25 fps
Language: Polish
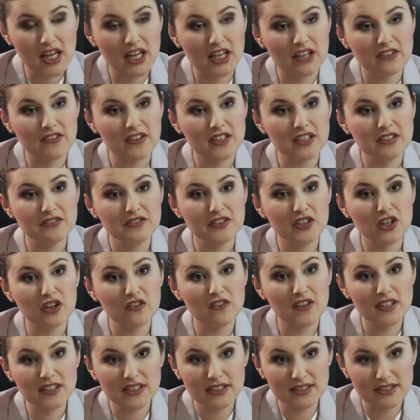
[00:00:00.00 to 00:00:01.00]

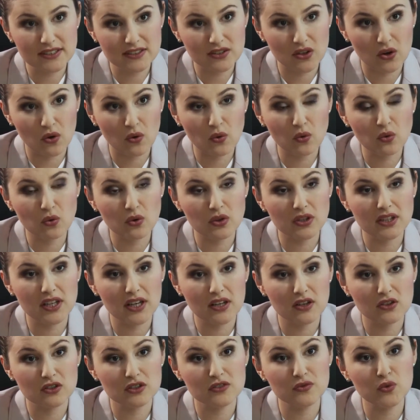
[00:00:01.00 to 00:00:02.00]
kwalifikowane są
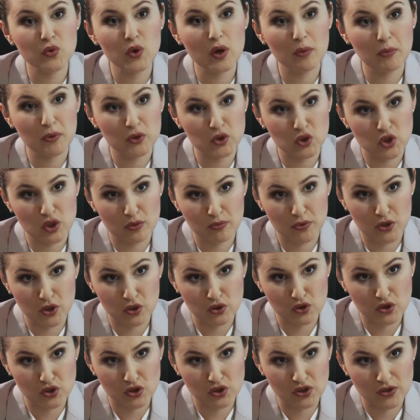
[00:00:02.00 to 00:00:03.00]
jako zwykłe potrzeby
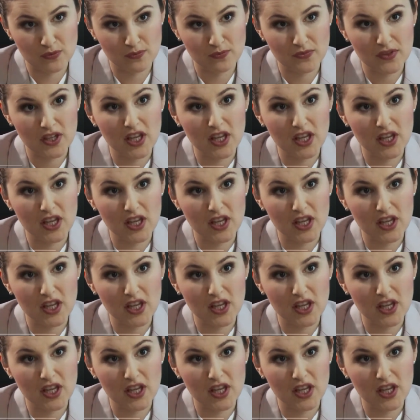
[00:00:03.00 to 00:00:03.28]
rodziny.